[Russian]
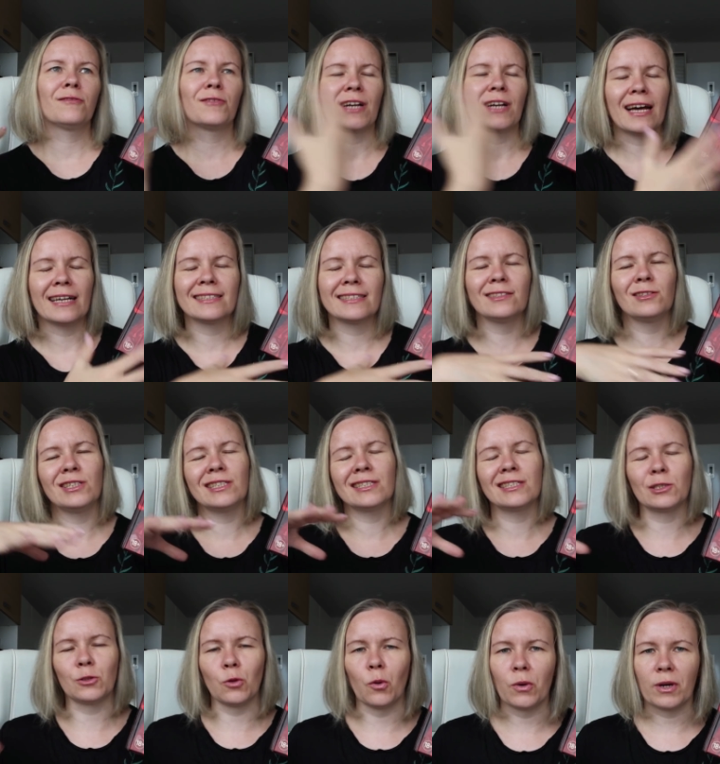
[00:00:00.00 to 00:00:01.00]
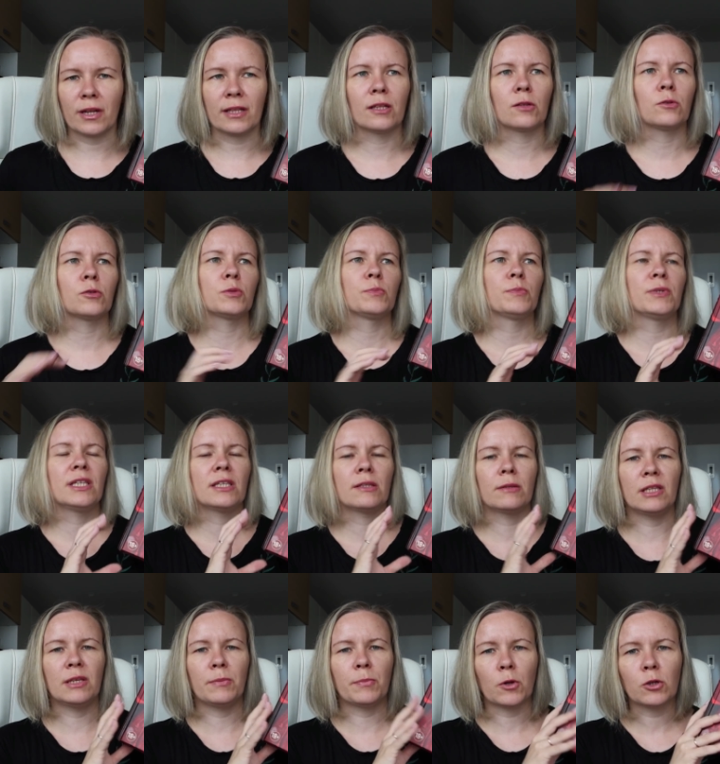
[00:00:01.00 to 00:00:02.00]
в разные стороны. То есть мы не,
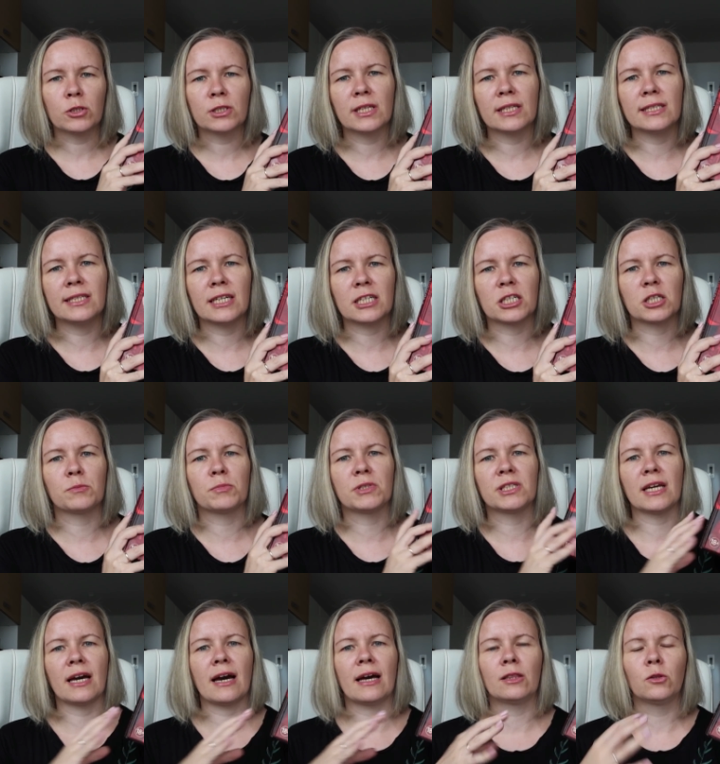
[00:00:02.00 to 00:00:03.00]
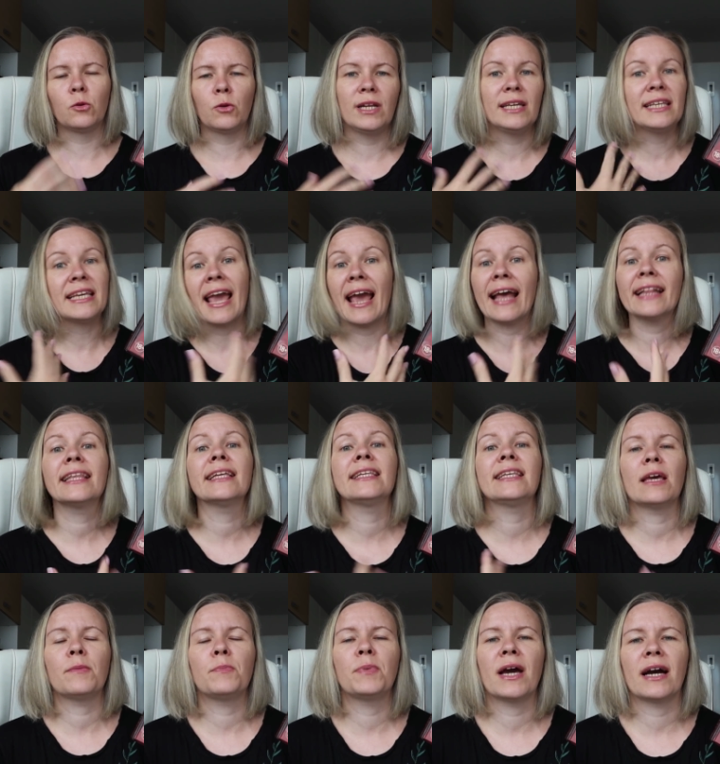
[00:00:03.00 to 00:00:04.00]
не просто держимся одной линии. Это
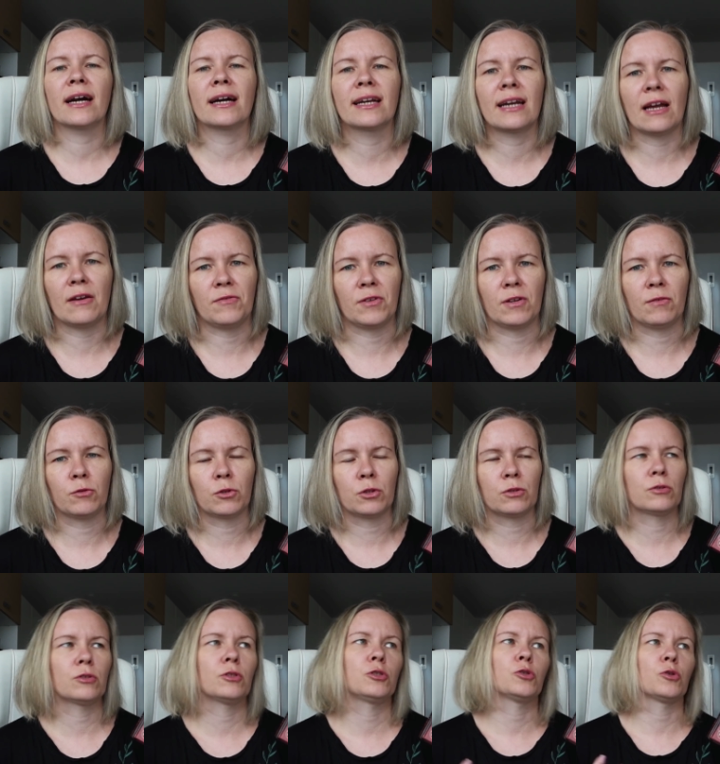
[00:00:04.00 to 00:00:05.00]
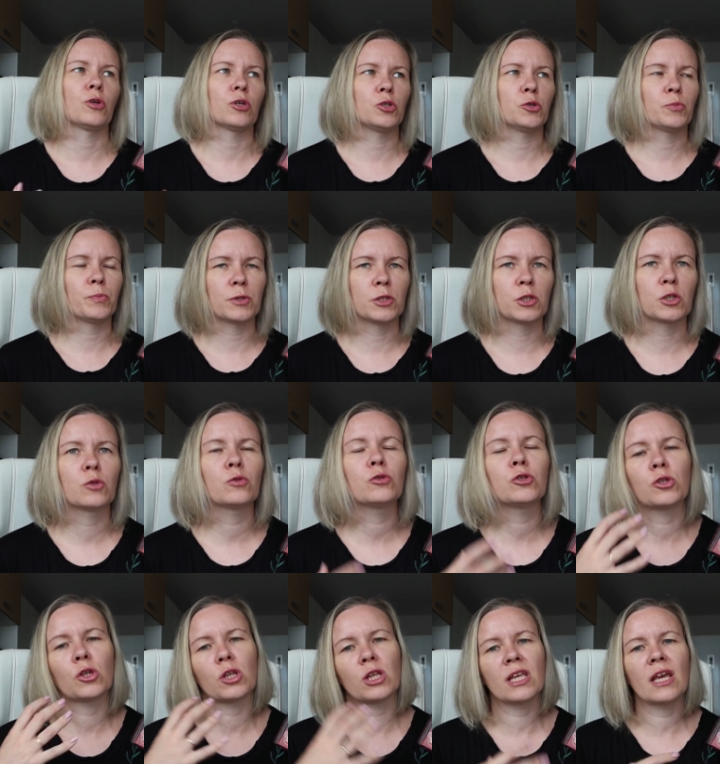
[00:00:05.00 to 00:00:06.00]
не биография. Вот еще хочу подчеркнуть,
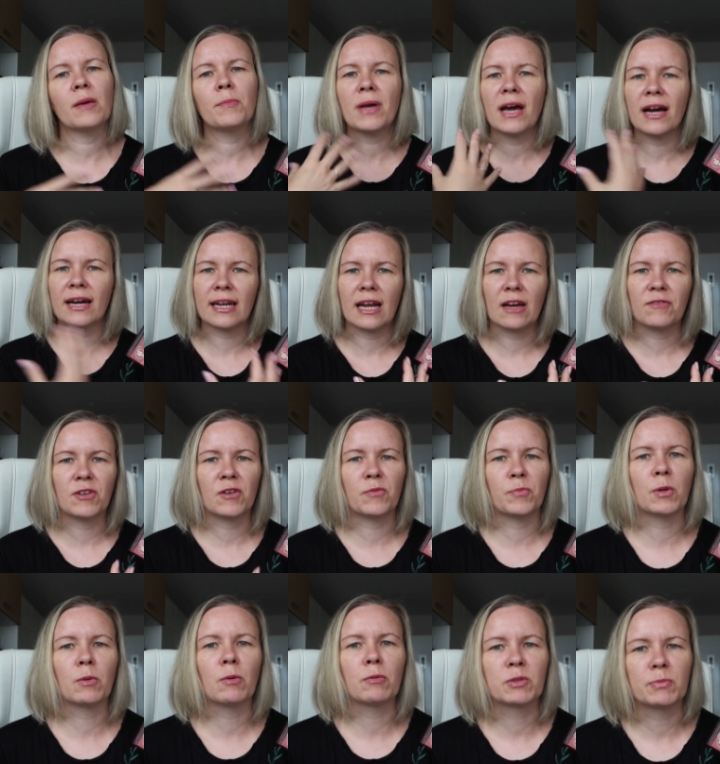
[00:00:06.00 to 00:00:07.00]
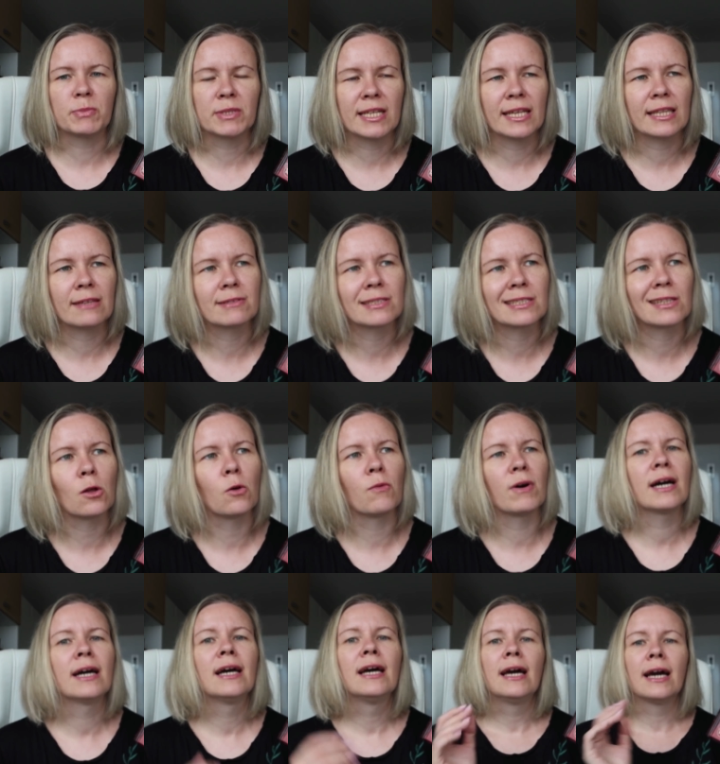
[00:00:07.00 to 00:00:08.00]
что это не биография в прямом смысле этого
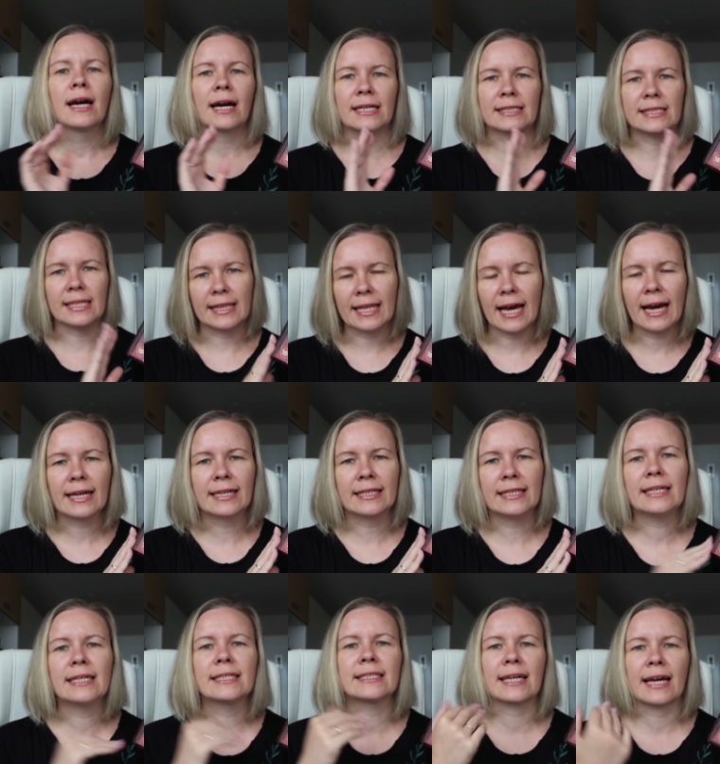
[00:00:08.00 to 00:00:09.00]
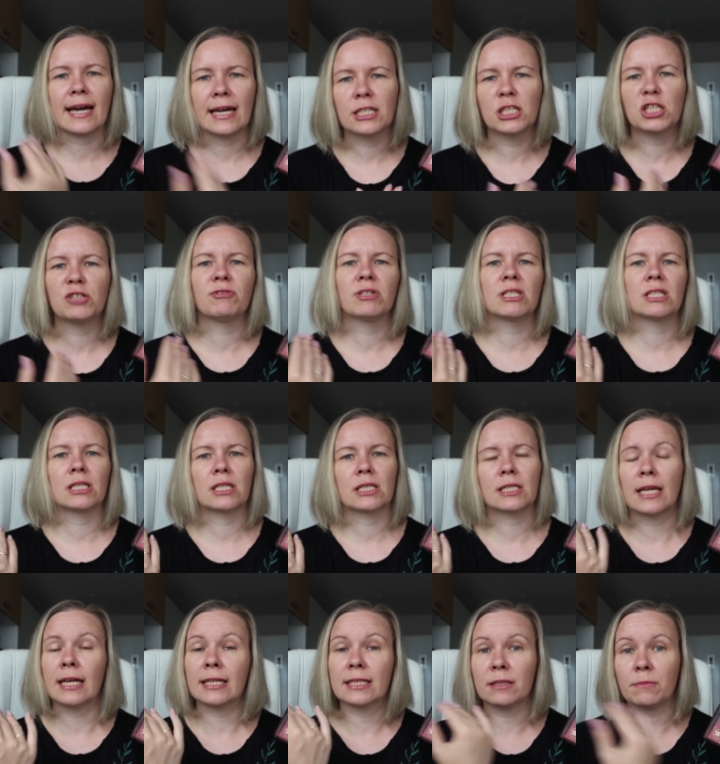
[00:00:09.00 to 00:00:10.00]
слова. Хотя да, книга заканчивается
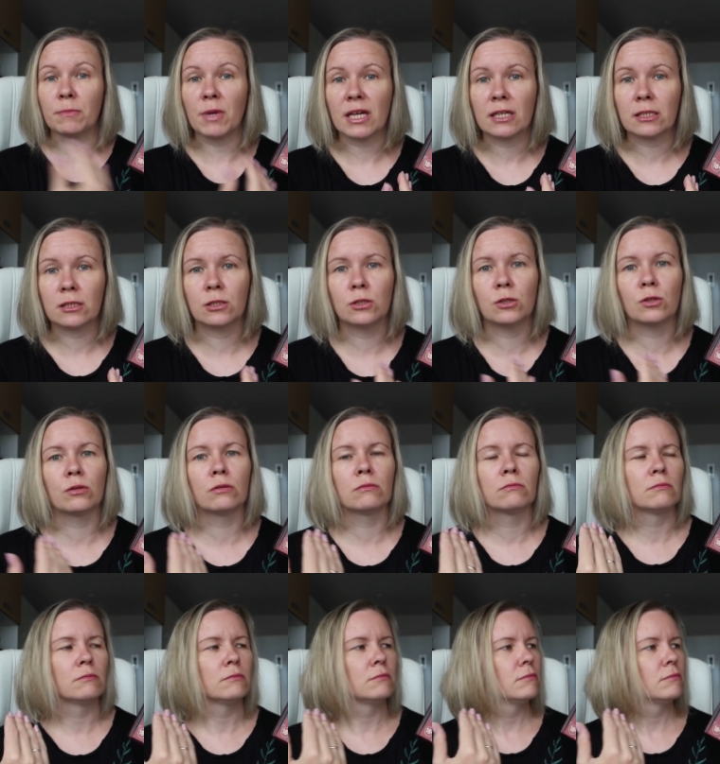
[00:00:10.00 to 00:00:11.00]
со смертью